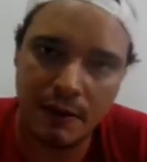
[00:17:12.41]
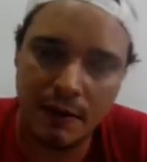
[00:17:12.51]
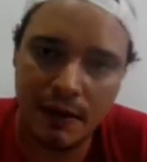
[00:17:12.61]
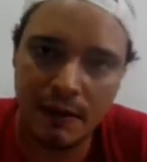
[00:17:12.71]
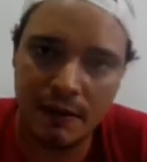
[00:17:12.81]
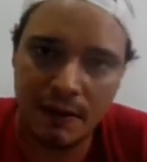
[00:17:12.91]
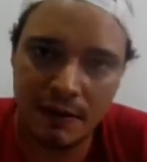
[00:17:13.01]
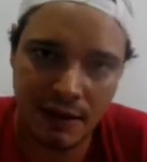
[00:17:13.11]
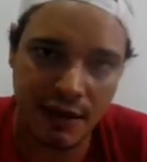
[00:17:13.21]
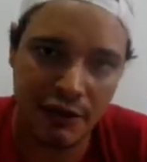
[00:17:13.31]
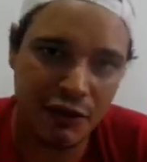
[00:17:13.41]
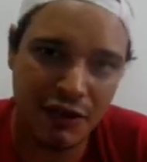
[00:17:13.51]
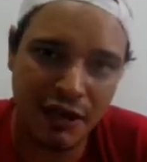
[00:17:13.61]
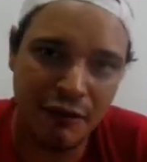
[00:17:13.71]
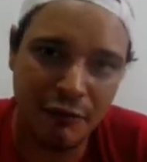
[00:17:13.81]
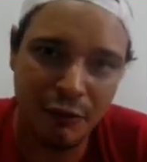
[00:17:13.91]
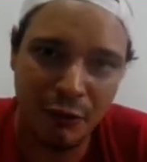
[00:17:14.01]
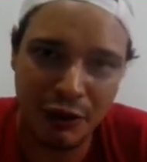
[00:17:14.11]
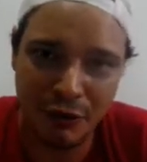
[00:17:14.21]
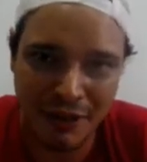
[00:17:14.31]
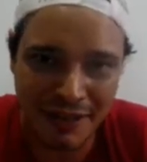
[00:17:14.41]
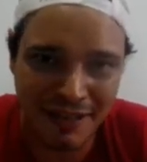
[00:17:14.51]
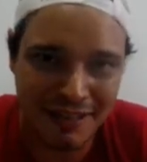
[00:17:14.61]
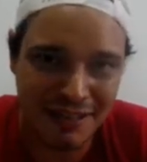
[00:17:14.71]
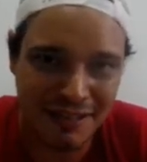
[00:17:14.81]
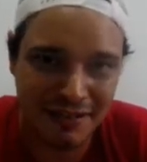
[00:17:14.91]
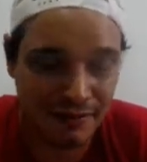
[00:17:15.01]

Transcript: Tá? Será que a gente está evoluindo ou está regredindo?